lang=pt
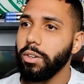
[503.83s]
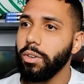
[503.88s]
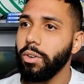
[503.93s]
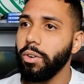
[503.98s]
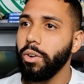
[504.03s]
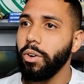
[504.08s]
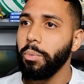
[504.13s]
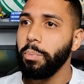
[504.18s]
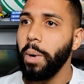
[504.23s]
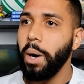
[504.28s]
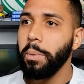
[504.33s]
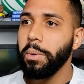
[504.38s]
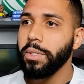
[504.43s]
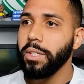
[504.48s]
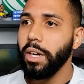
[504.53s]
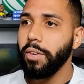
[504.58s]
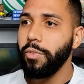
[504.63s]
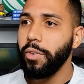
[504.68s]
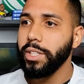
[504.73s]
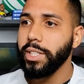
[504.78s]
o Pablo
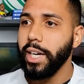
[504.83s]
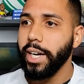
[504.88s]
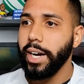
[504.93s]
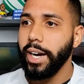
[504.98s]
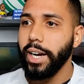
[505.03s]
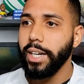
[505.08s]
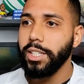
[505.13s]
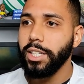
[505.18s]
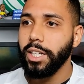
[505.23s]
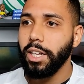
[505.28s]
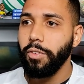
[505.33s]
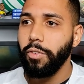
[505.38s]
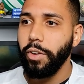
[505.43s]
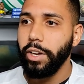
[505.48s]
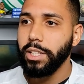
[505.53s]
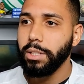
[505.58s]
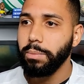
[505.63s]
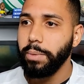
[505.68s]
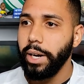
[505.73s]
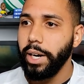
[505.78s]
já fez a cara de que
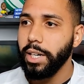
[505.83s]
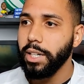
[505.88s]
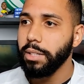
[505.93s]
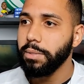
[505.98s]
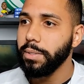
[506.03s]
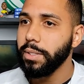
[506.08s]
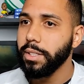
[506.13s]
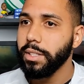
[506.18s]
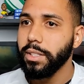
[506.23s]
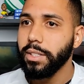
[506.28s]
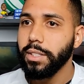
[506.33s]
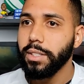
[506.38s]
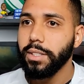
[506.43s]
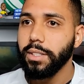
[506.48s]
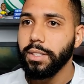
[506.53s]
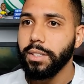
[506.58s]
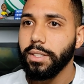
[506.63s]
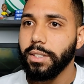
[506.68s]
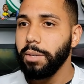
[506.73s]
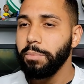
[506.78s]
fez merda, mano.
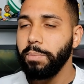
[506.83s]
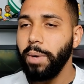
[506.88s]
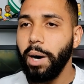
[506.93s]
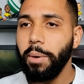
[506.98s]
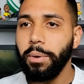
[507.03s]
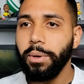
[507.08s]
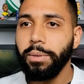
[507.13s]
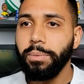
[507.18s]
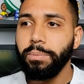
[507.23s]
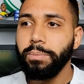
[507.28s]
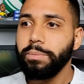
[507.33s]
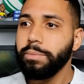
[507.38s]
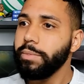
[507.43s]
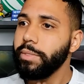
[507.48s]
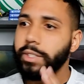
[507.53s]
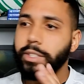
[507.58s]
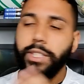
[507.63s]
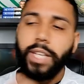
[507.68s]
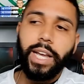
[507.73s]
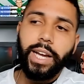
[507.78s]
O Pablo
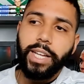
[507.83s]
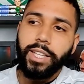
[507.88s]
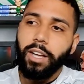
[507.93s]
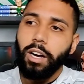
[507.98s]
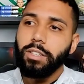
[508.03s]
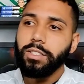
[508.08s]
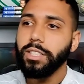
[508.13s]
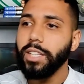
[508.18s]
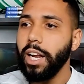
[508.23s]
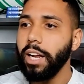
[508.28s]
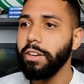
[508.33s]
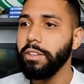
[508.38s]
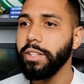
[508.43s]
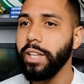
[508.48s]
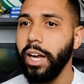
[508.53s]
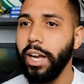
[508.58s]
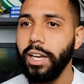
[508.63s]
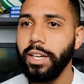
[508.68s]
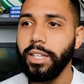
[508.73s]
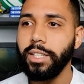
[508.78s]
tem que dar o salário
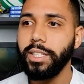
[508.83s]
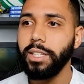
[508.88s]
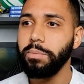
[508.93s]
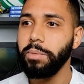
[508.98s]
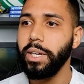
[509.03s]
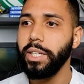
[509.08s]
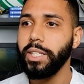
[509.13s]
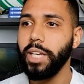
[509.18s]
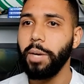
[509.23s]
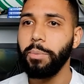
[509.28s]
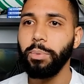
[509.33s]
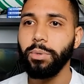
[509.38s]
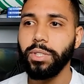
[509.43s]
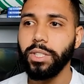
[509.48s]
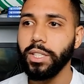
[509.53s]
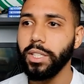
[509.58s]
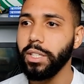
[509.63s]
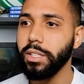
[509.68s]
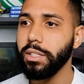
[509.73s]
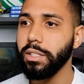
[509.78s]
dele desse mês aí pro
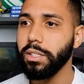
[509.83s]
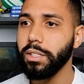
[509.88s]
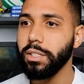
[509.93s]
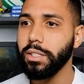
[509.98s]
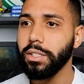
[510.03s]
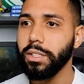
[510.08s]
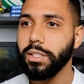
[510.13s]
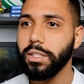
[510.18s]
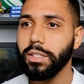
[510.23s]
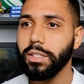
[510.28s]
Santos.